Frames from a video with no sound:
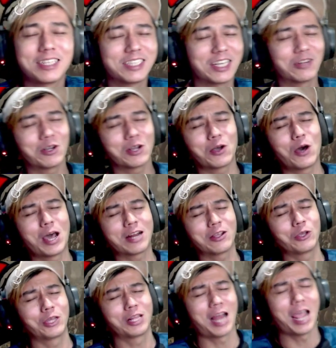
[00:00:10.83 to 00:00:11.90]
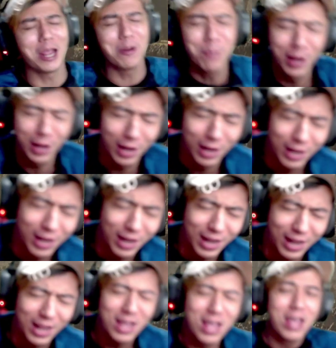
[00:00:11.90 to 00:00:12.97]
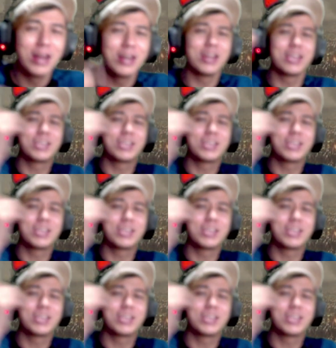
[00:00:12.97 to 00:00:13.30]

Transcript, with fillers: channel Go Are You Here? I'm di